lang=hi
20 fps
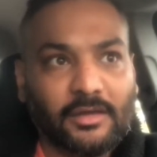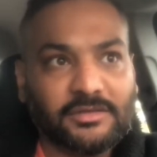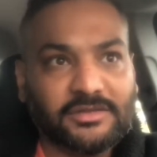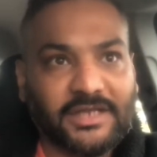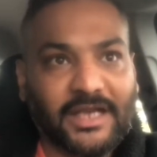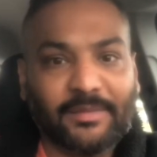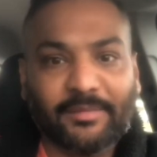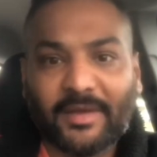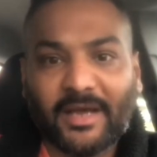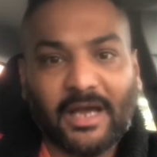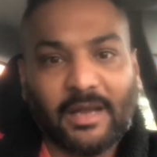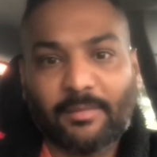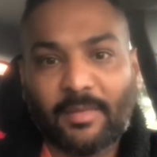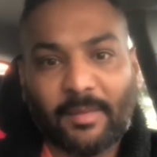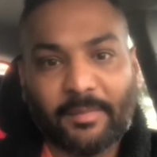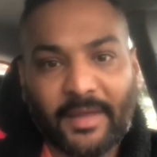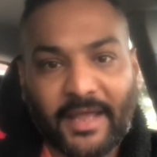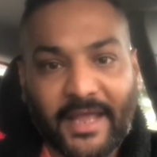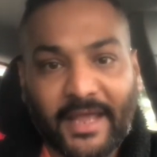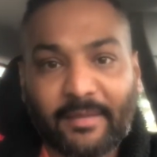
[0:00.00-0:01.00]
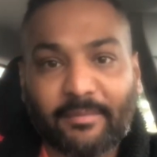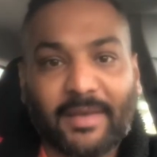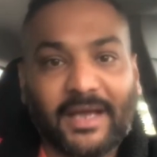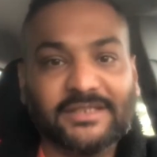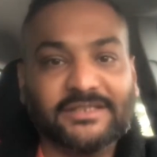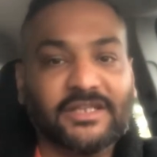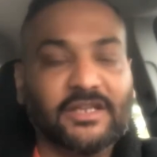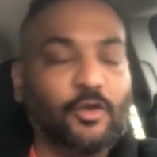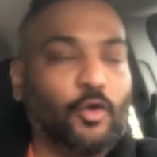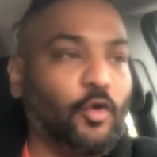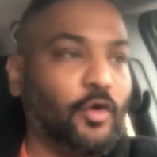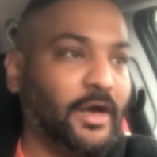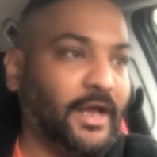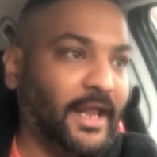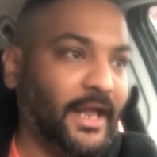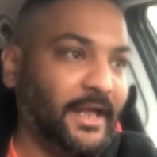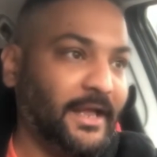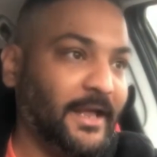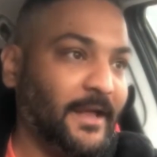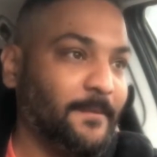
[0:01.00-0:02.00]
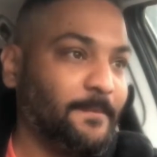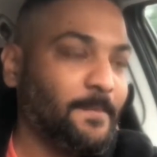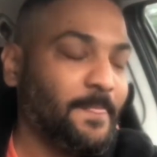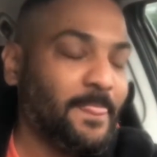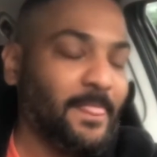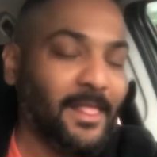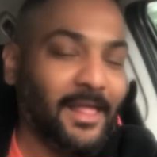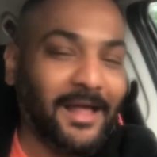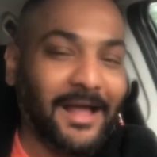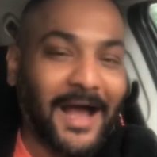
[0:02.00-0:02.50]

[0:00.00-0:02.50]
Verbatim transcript: शायद मेरे ख्याल में अब एक मैच इन लोगों का रह गया है